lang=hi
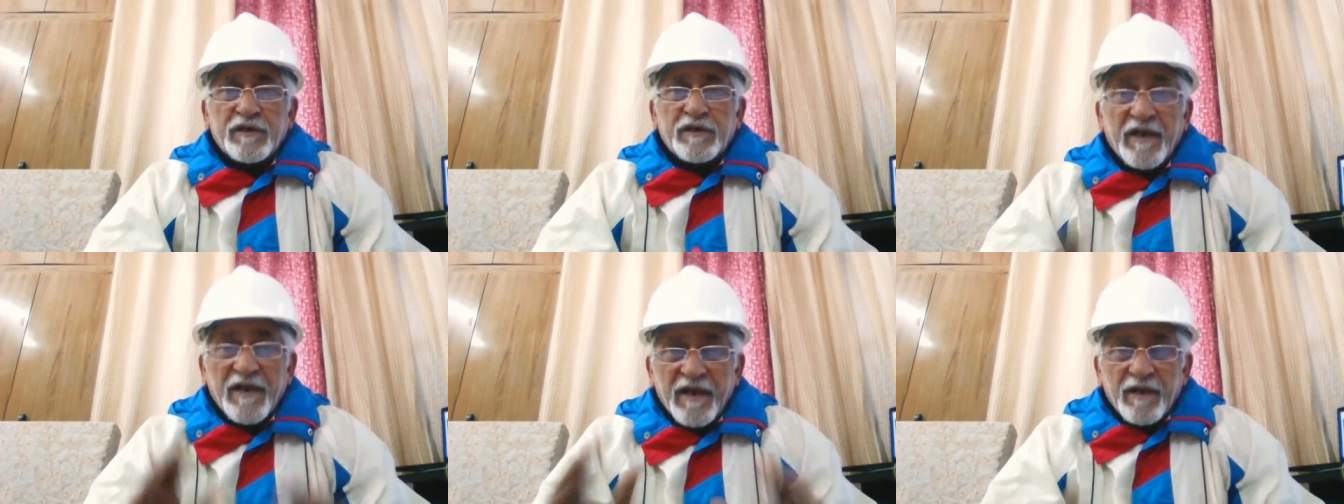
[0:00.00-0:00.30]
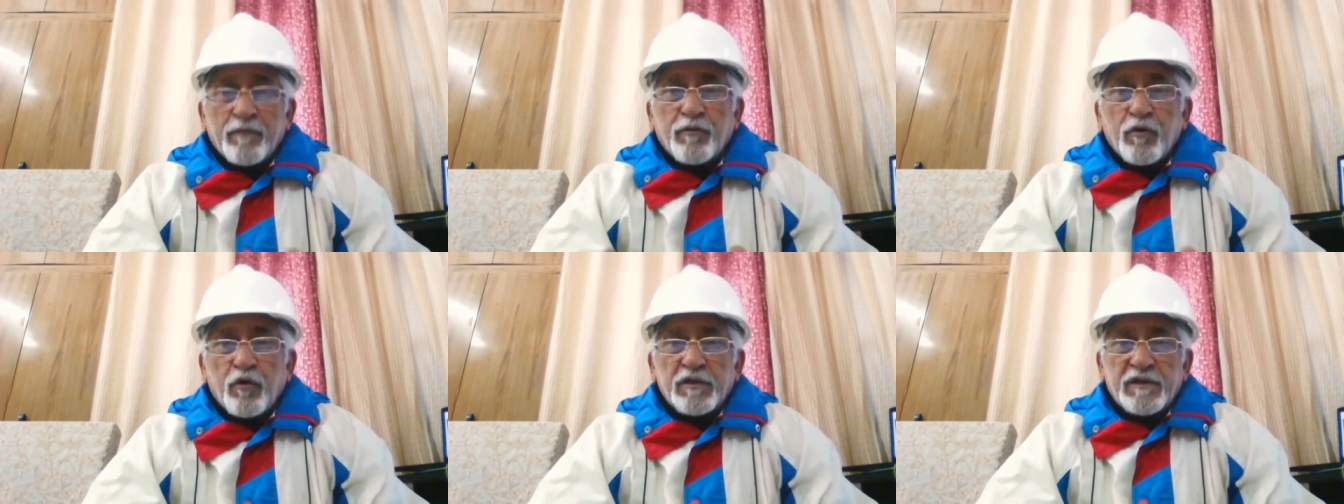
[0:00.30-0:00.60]

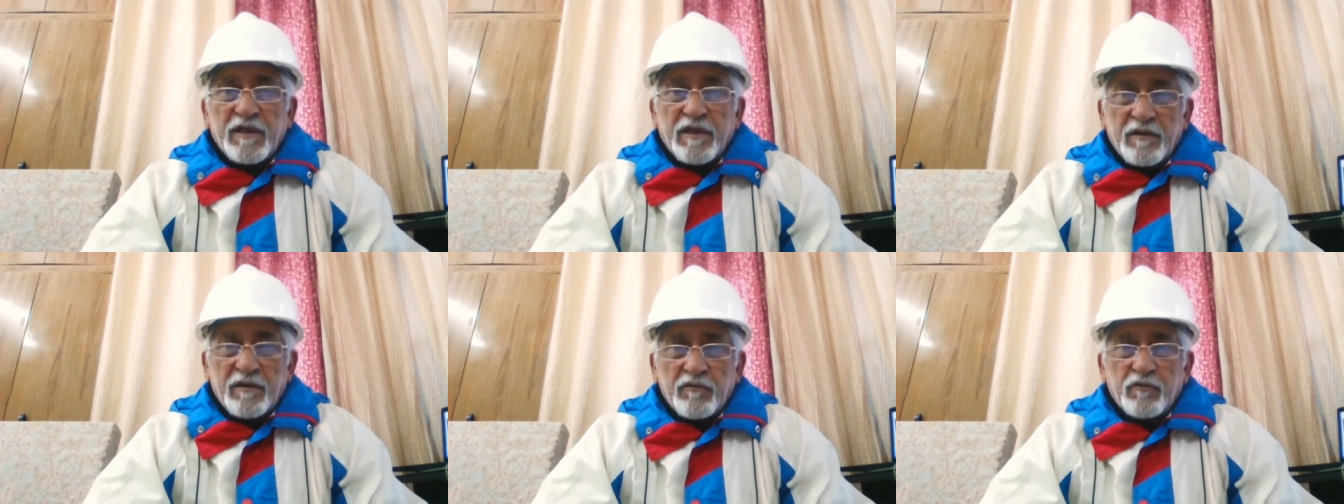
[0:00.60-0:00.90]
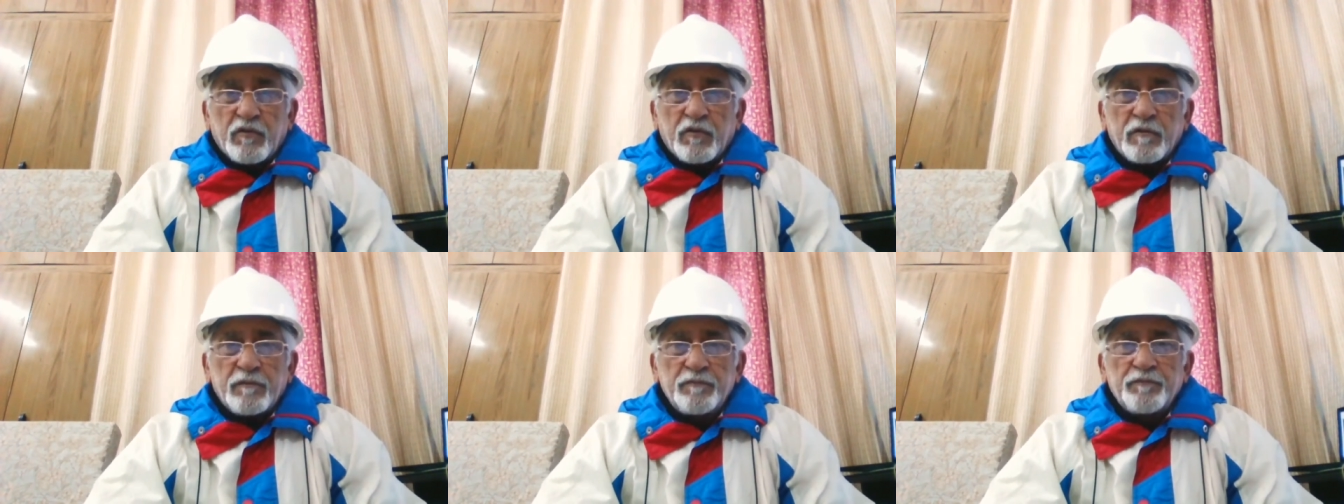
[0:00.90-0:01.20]
ट्रिक बोलते हैं
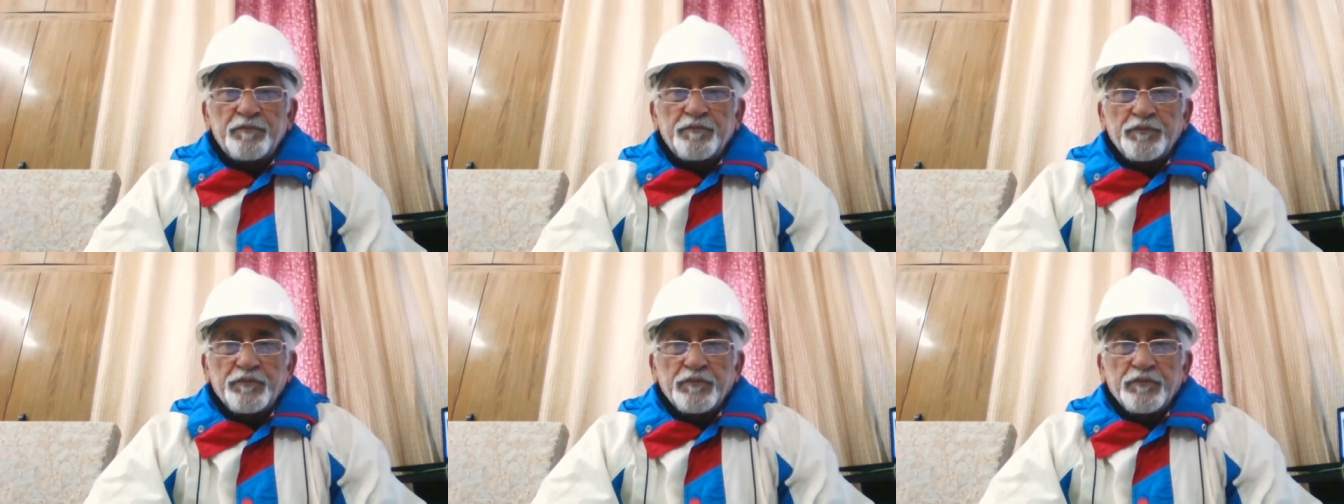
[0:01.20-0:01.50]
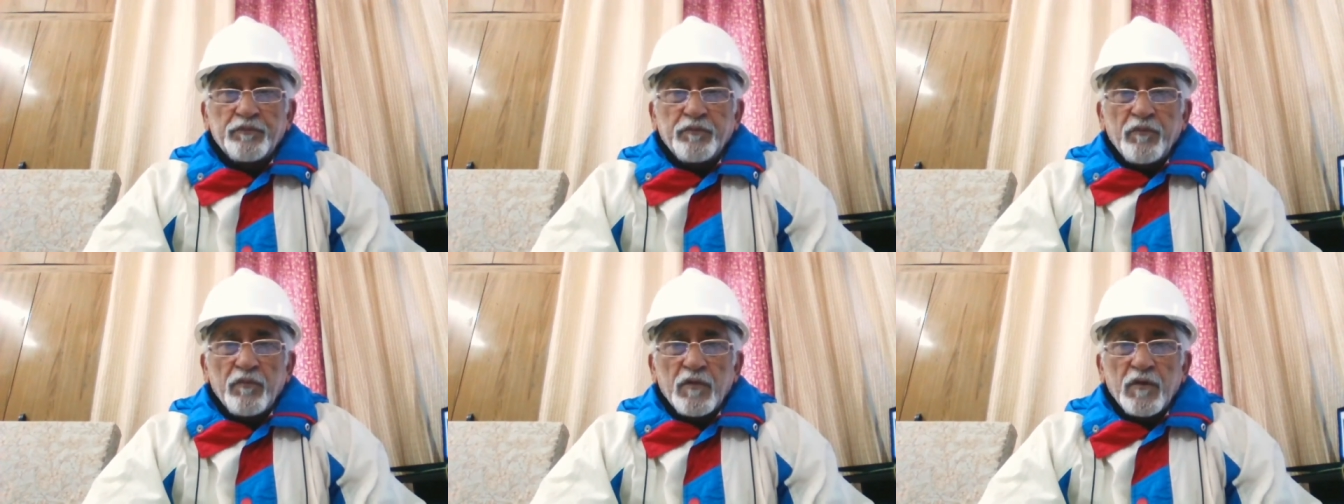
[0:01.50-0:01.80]

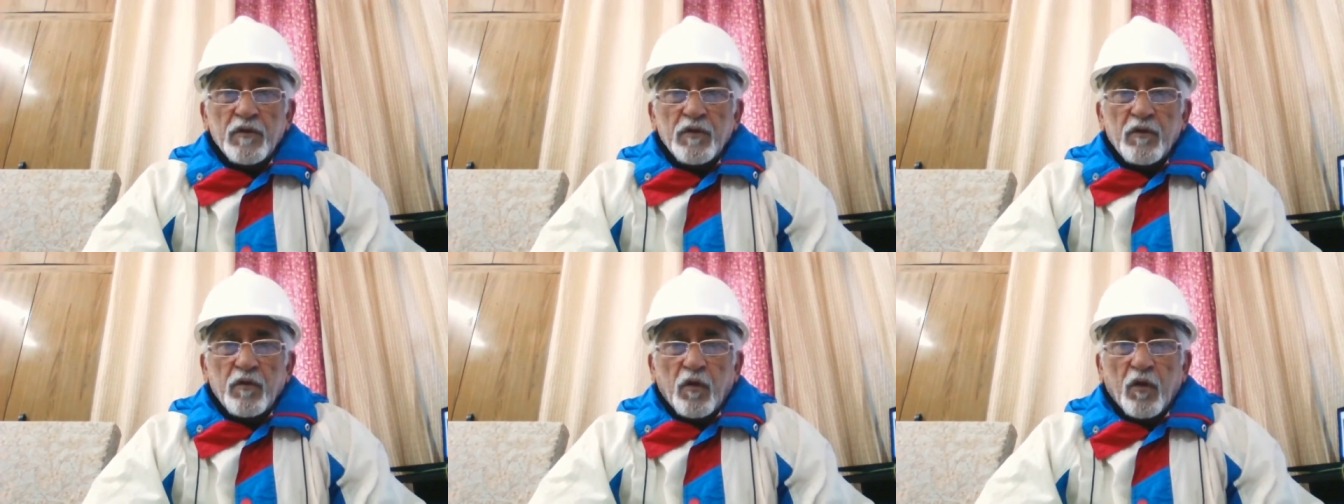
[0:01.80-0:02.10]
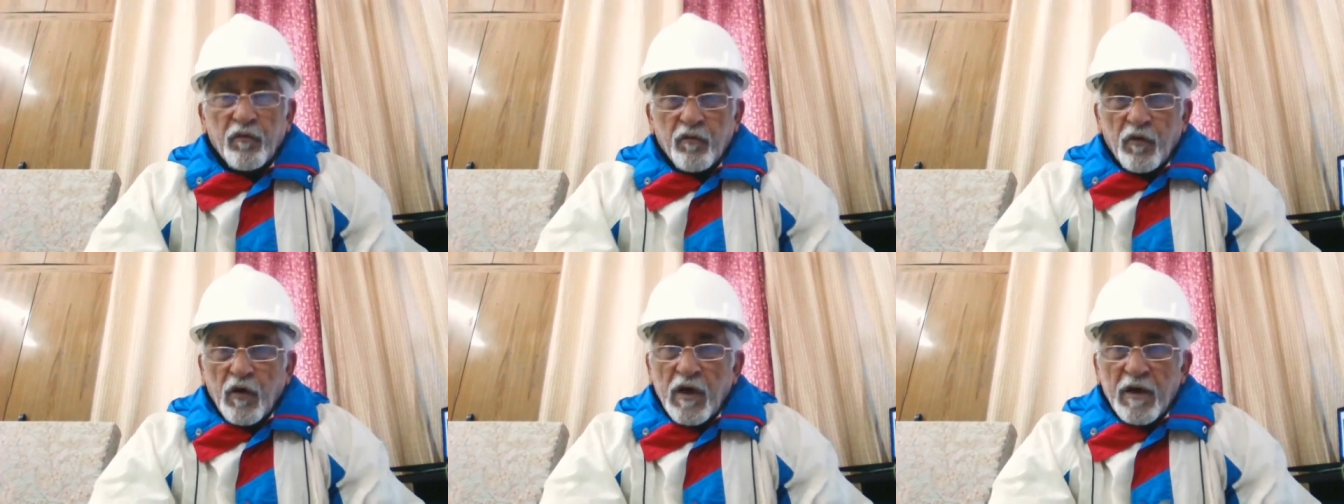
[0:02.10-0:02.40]
वो
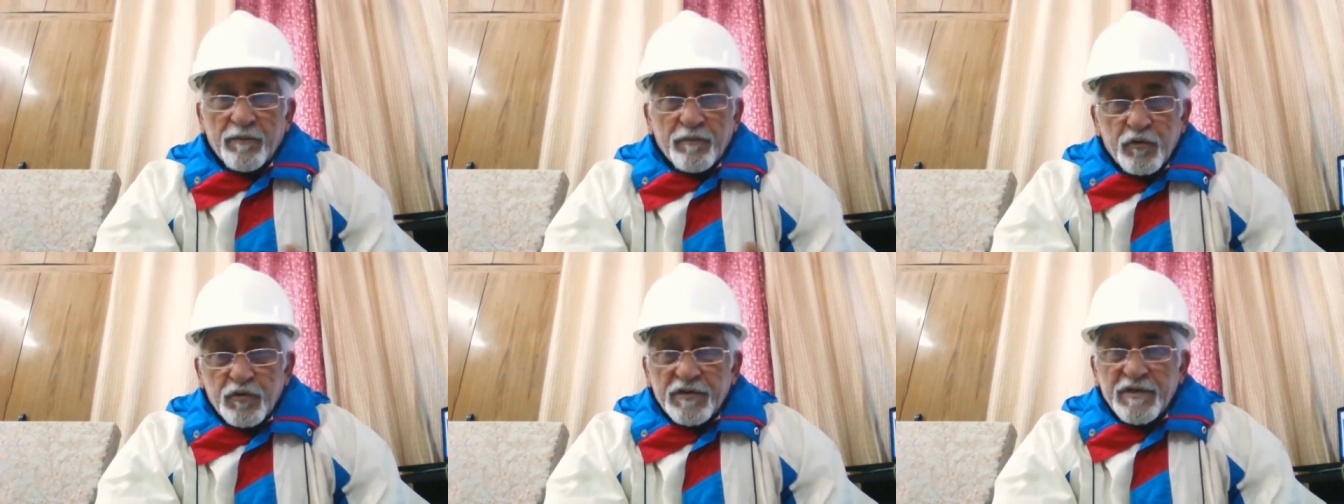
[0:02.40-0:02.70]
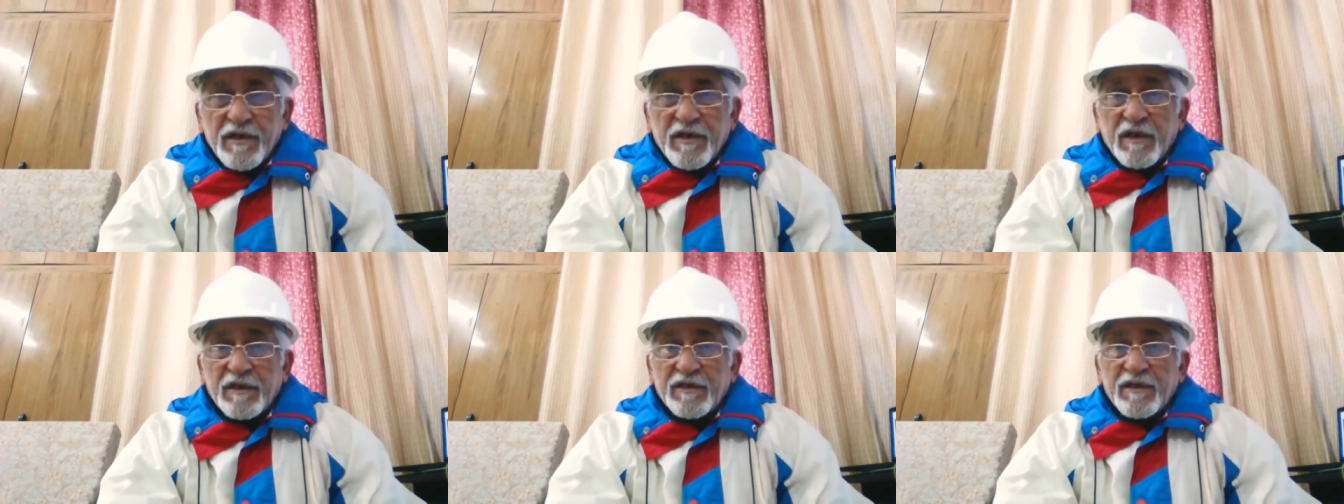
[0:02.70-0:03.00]
और वो आपको
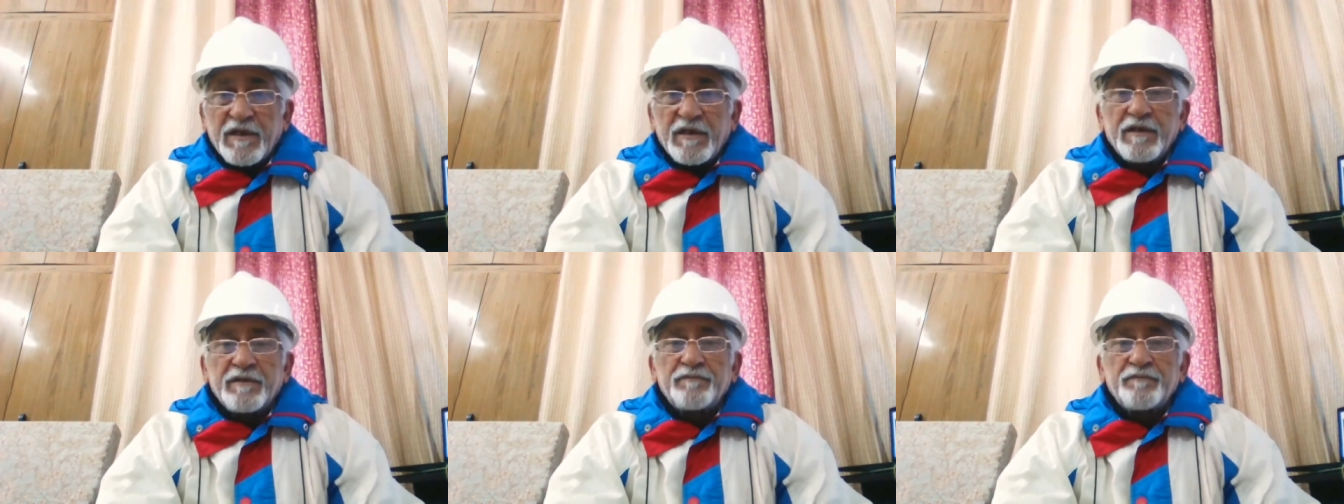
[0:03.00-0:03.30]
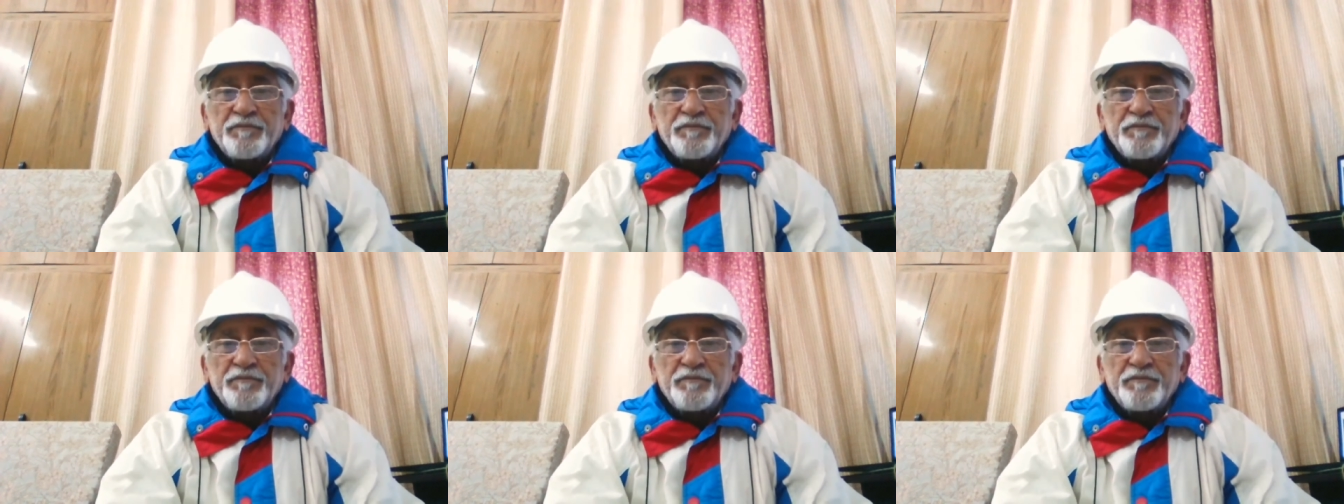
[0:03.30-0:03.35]
सिखाते हैं